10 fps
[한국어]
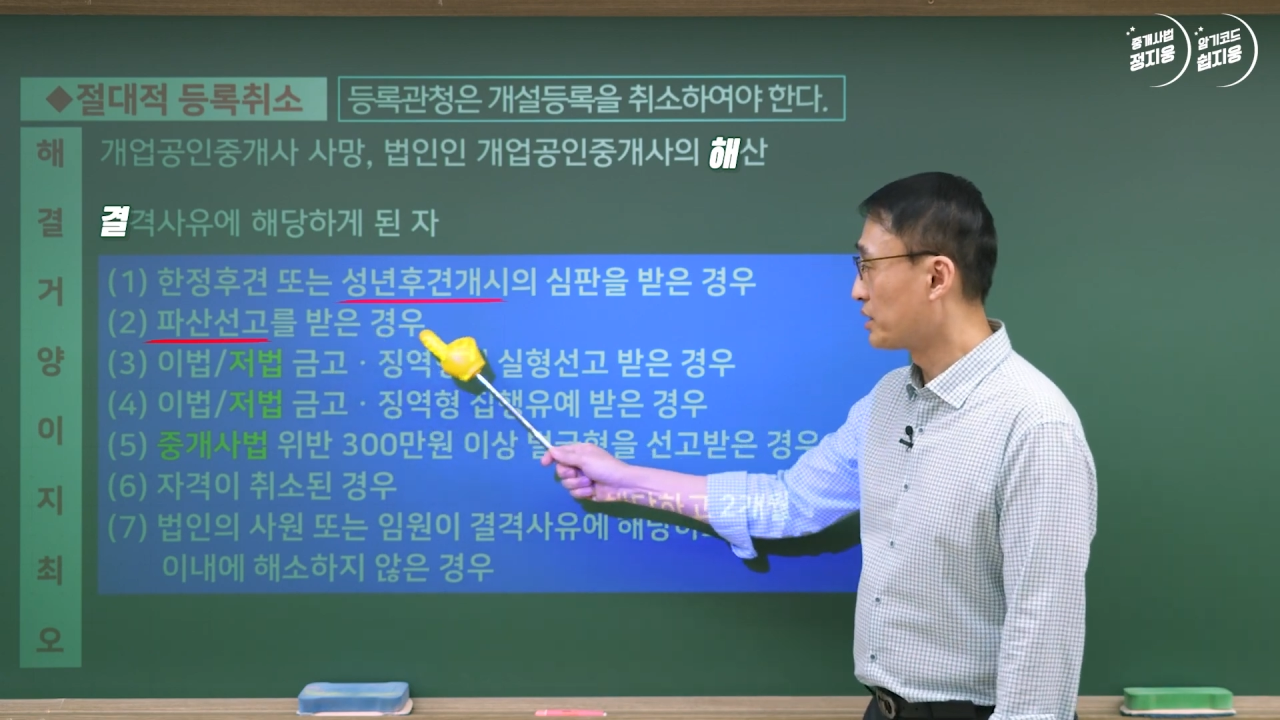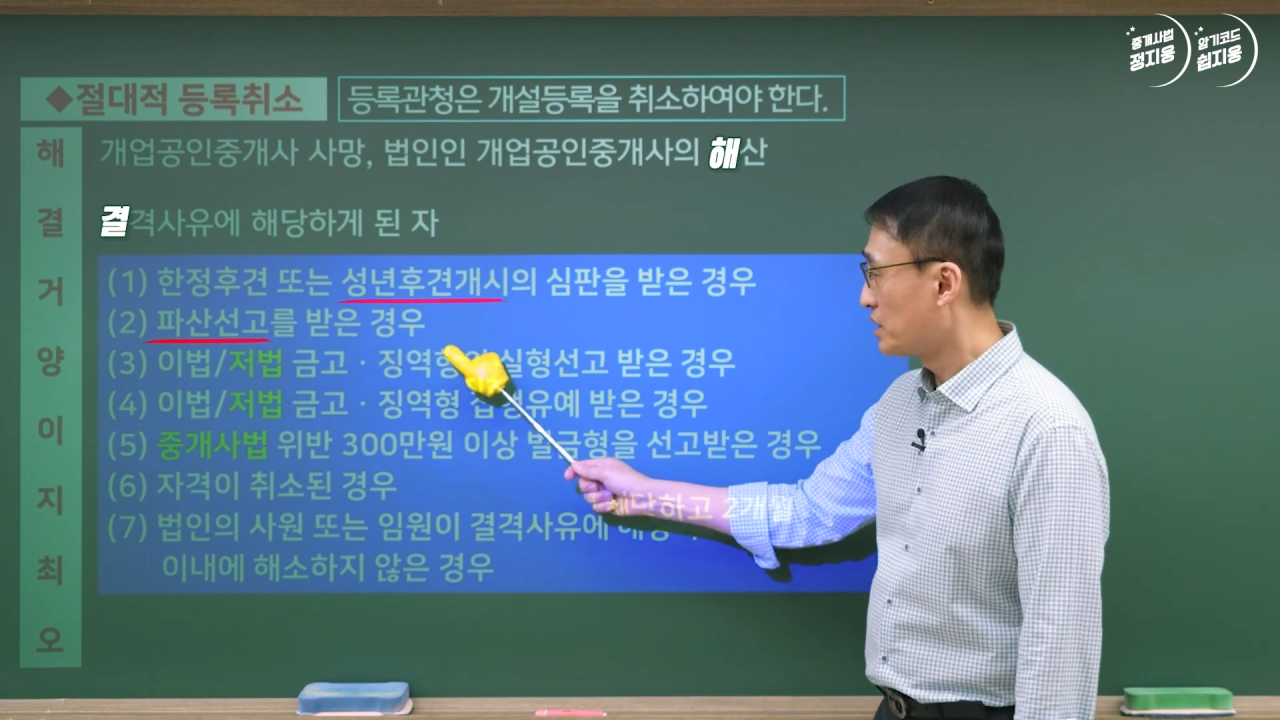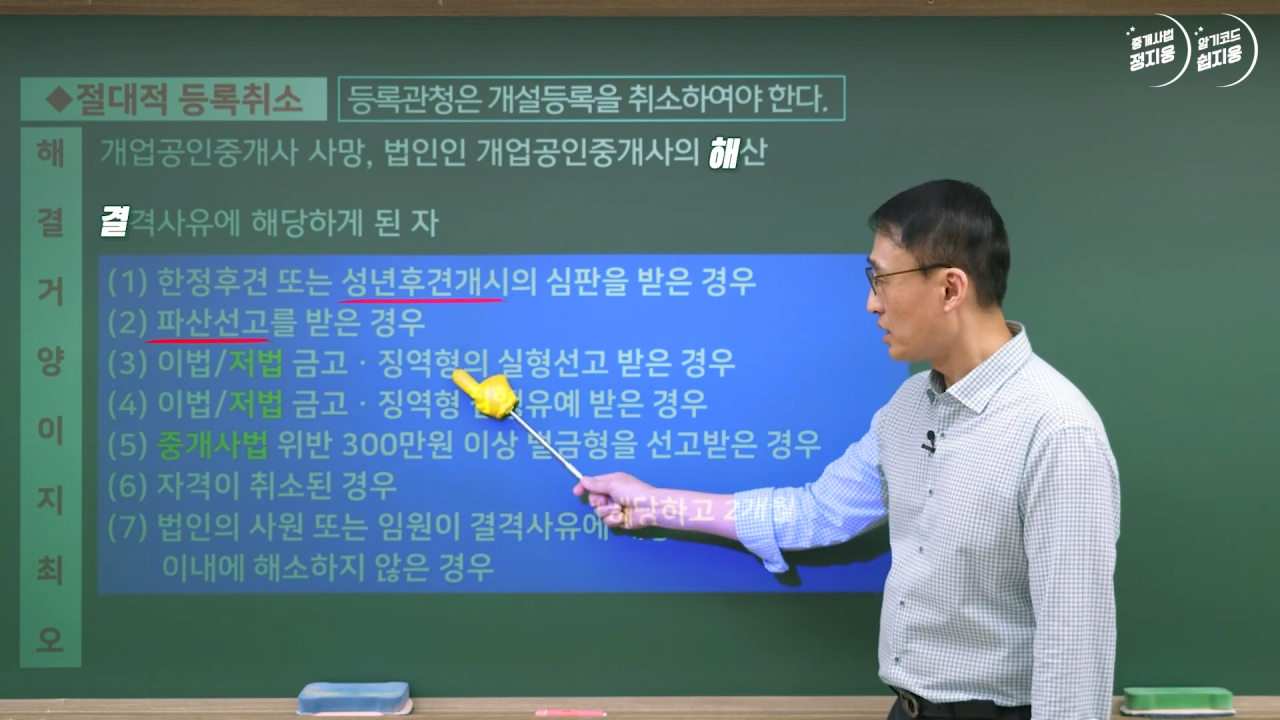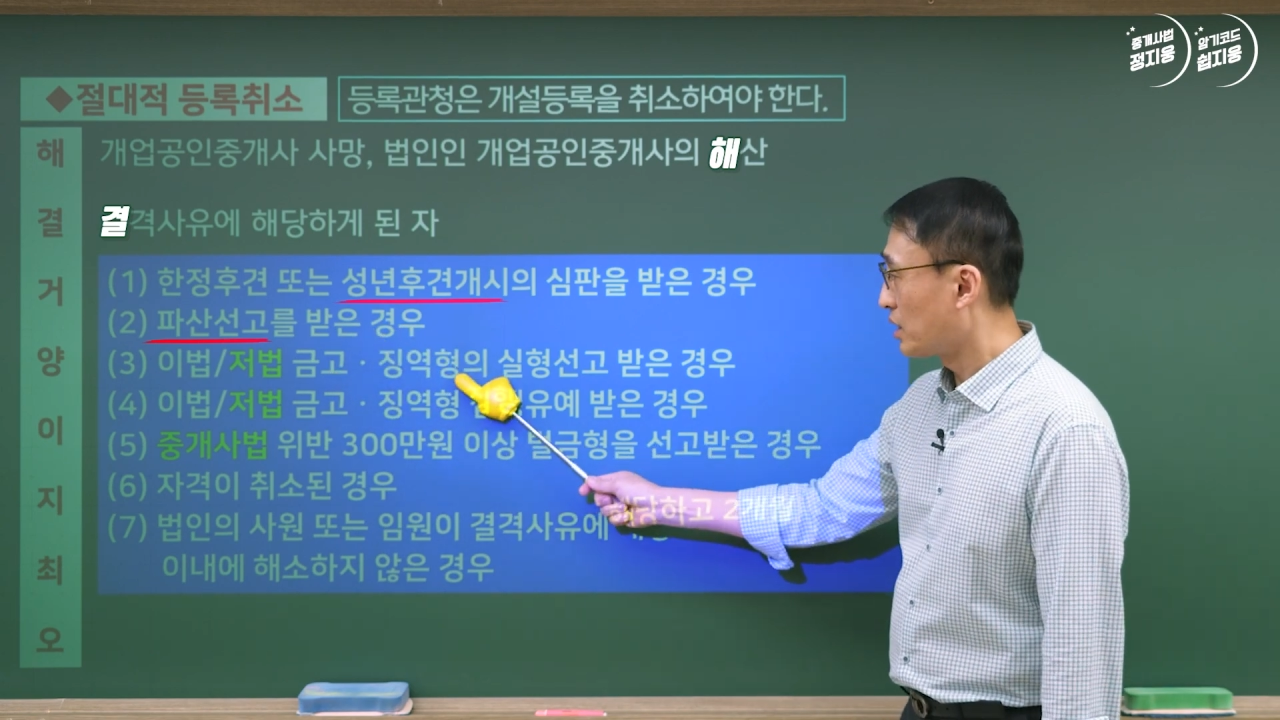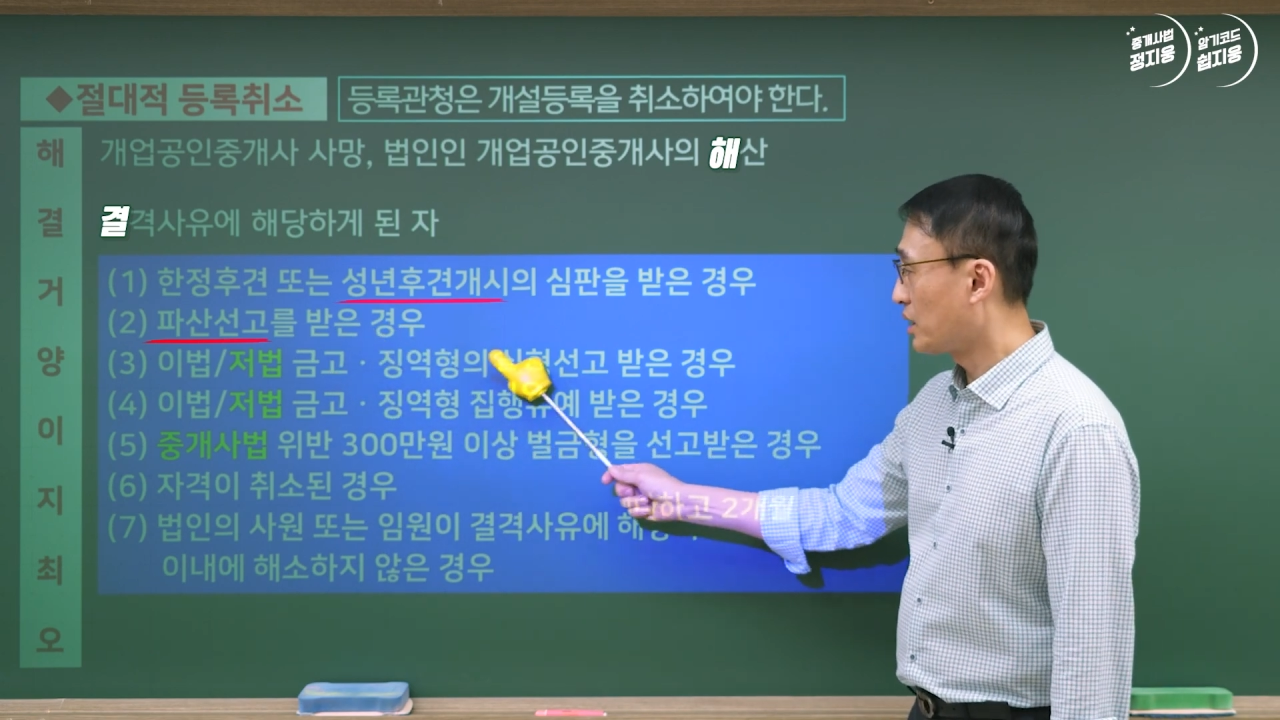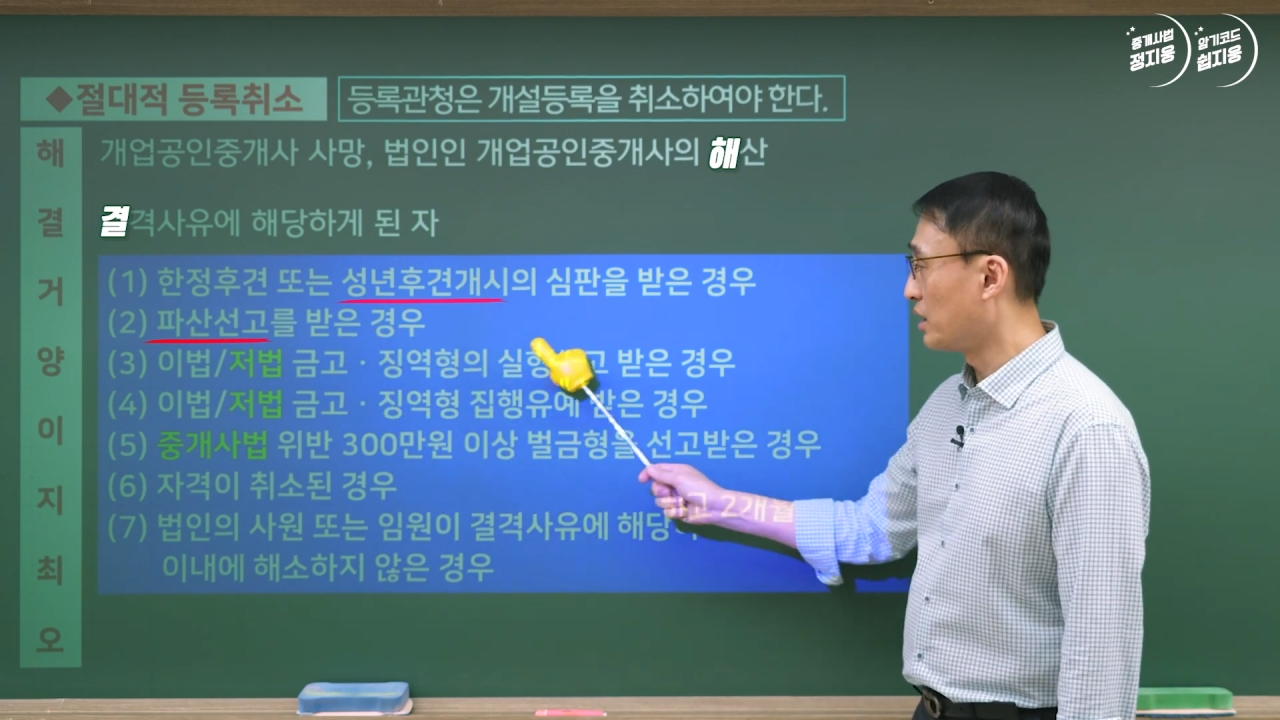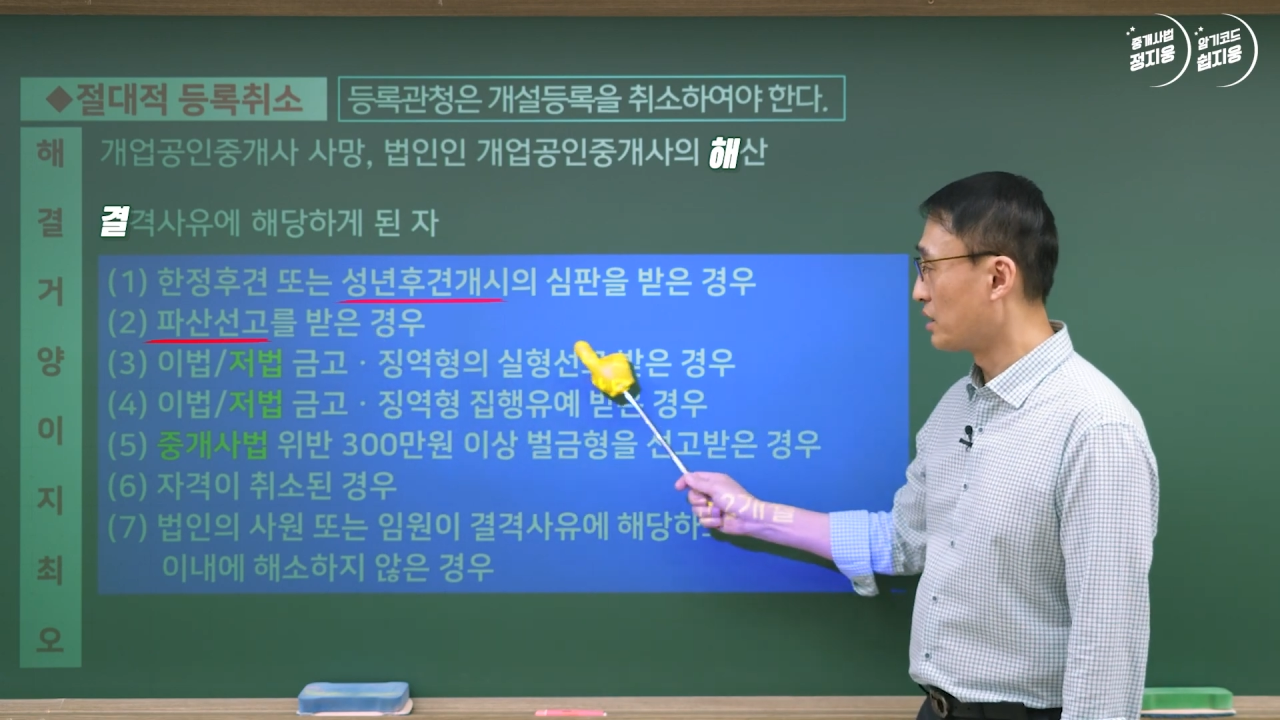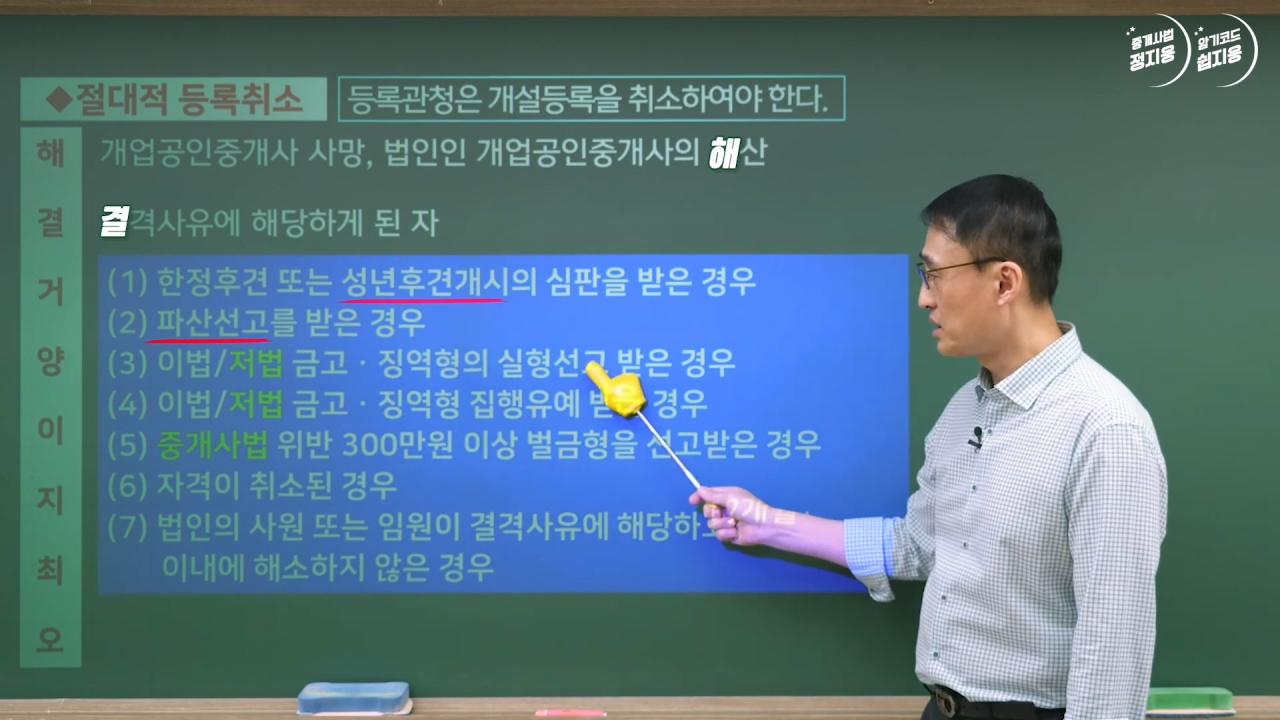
징역형,